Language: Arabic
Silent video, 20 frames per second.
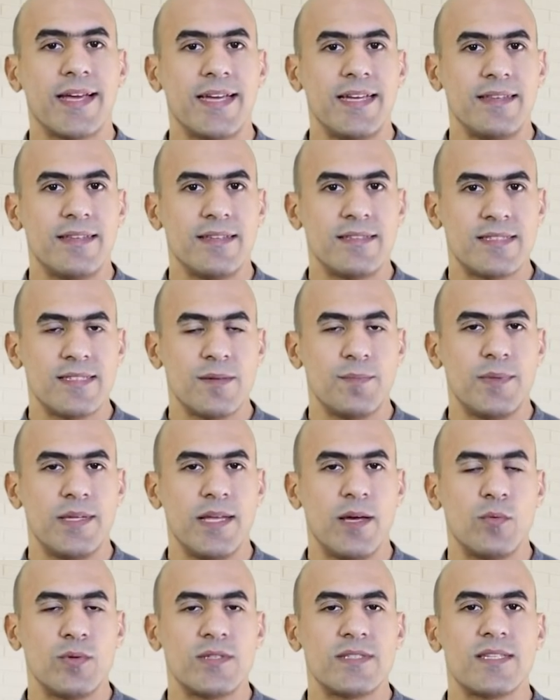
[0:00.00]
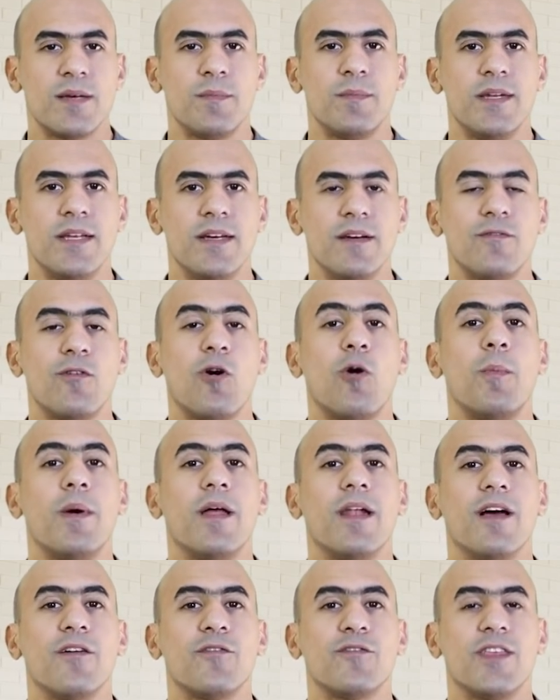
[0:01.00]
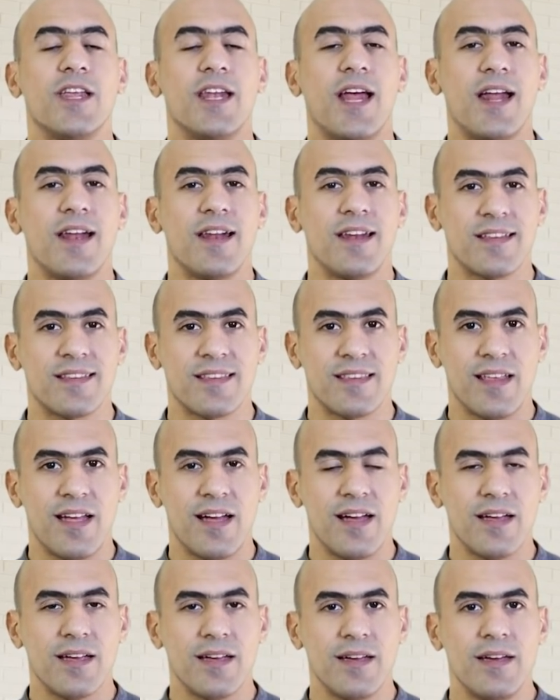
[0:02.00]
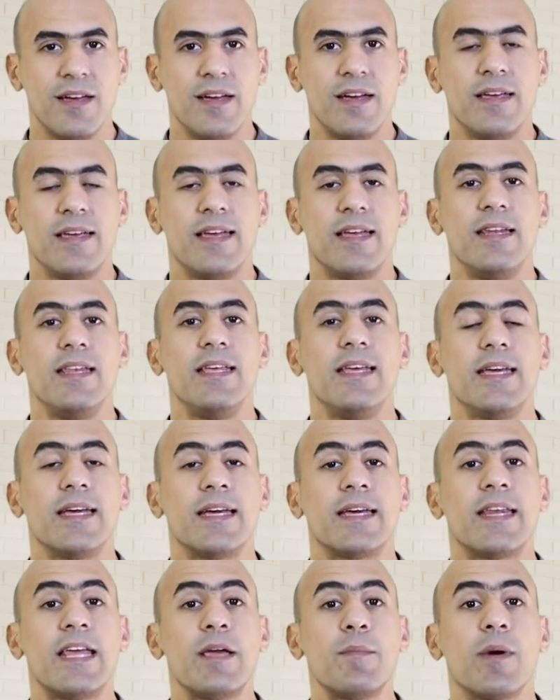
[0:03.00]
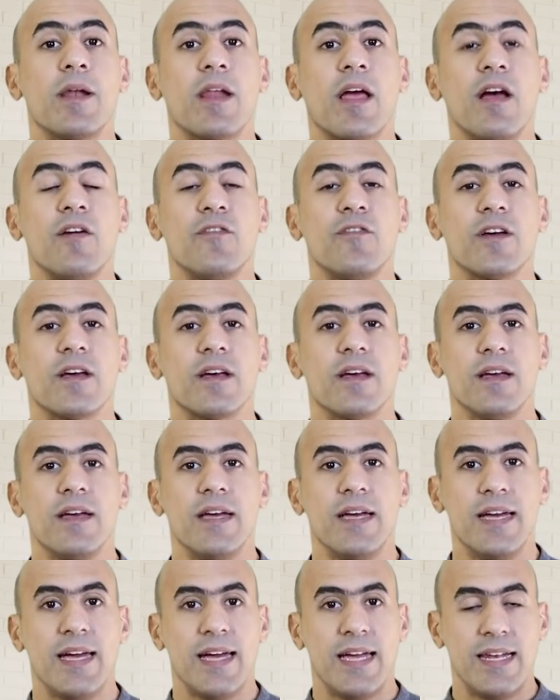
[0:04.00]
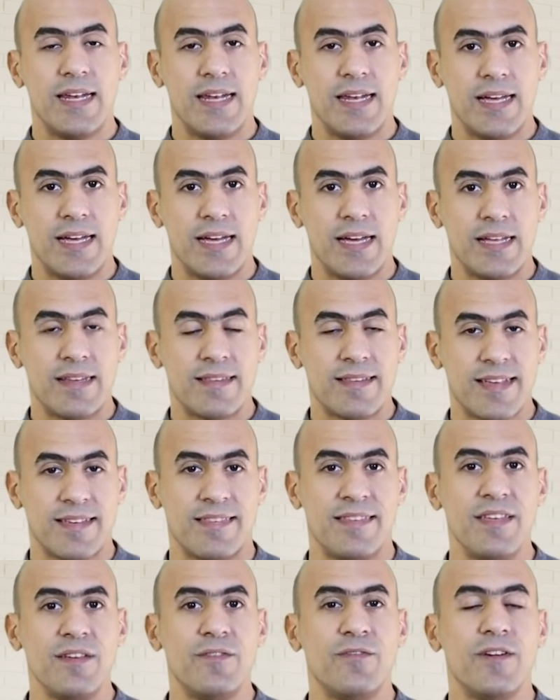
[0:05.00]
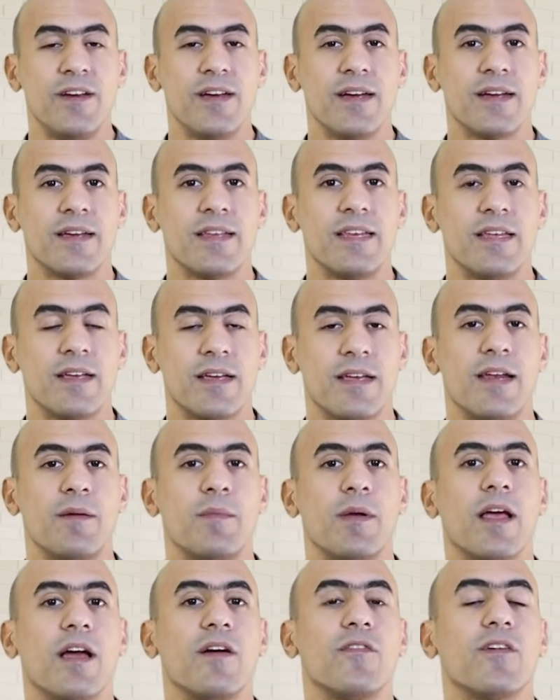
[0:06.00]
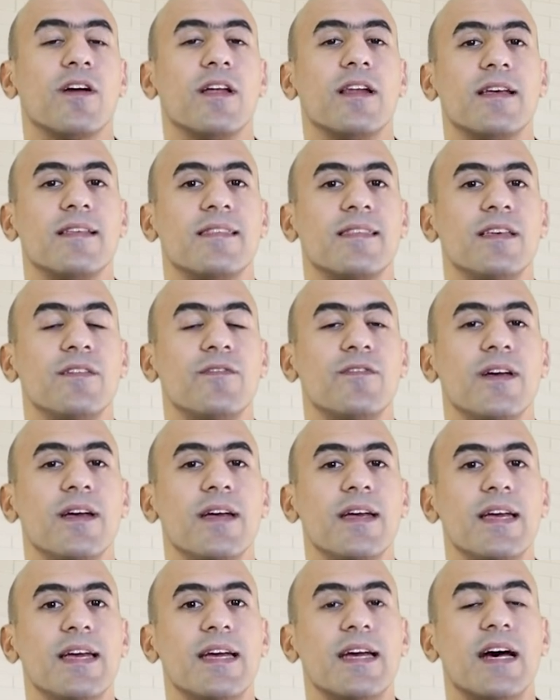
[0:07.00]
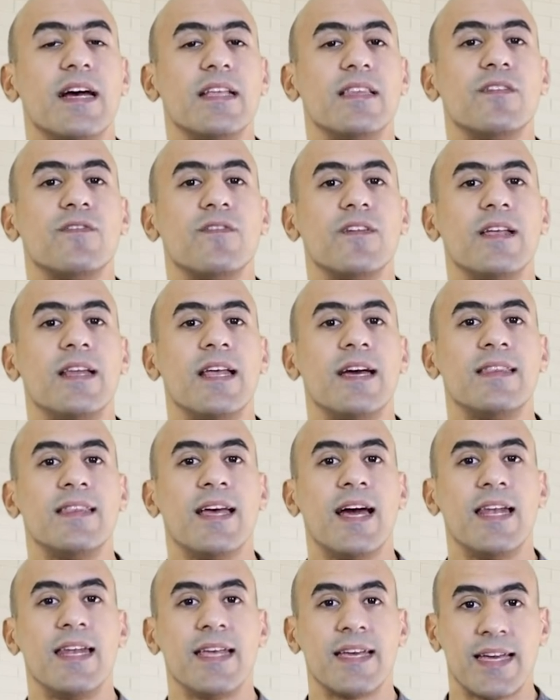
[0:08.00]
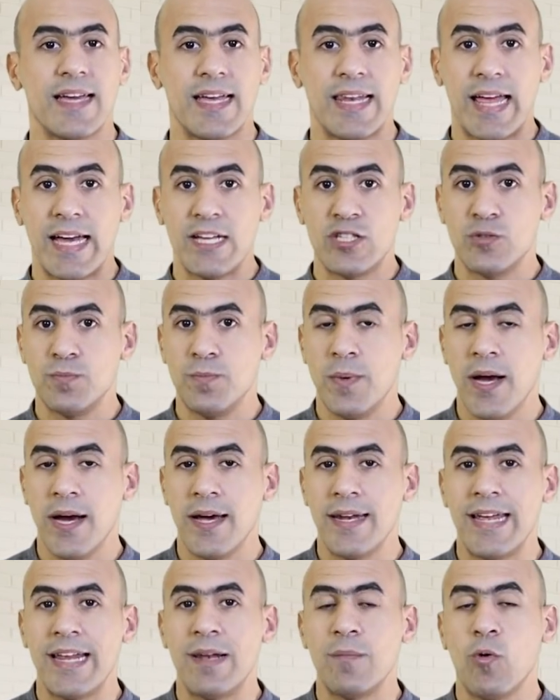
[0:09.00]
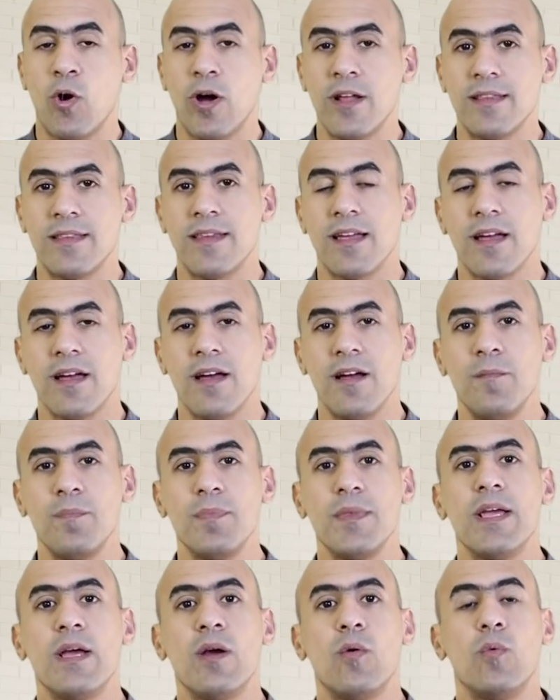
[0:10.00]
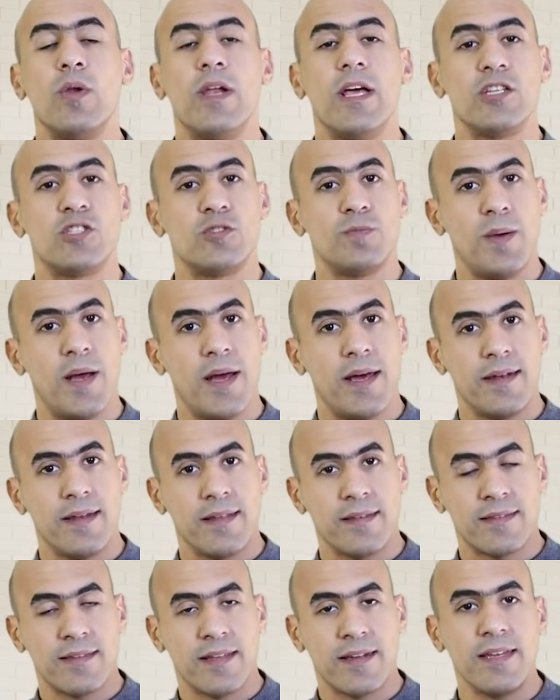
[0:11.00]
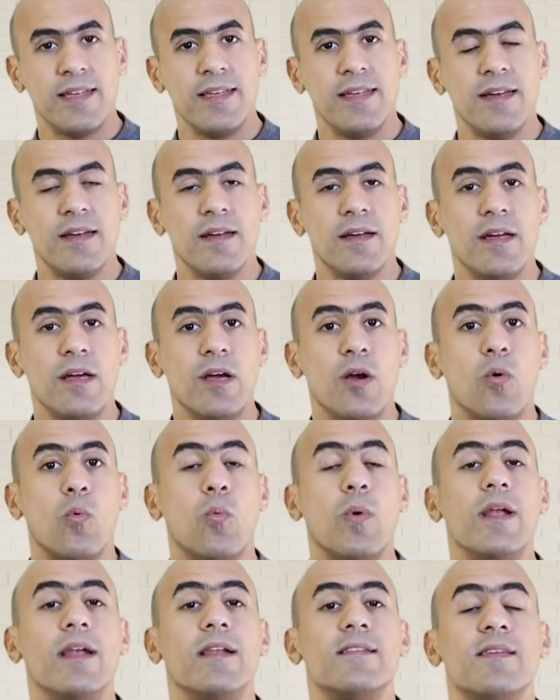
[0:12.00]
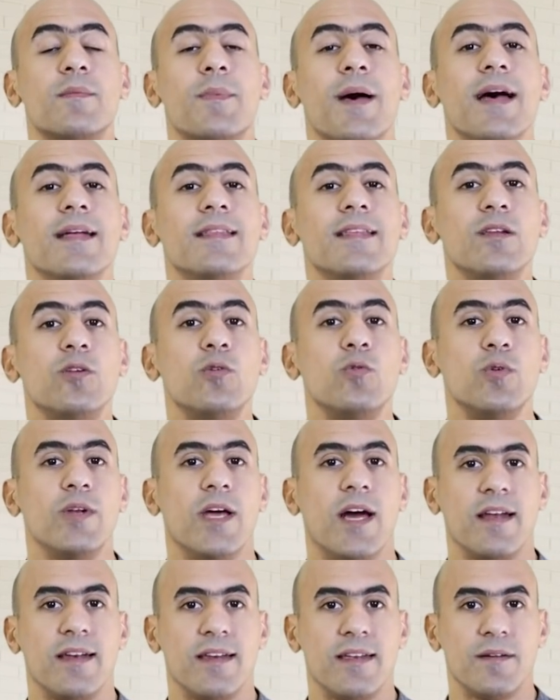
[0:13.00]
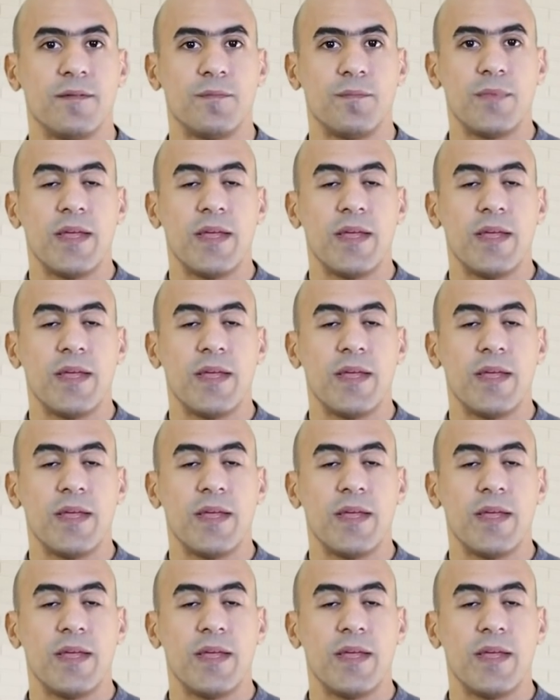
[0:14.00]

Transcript: أكيد الزبدة والسمنة فهما الأفضل على الإطلاق يلي كريمة الخفق الكثيفة كريمة الخفق الكثيفة أضف إلى ذلك الأجبان المعتقة والأجبان الطرية والزبادي اليوناني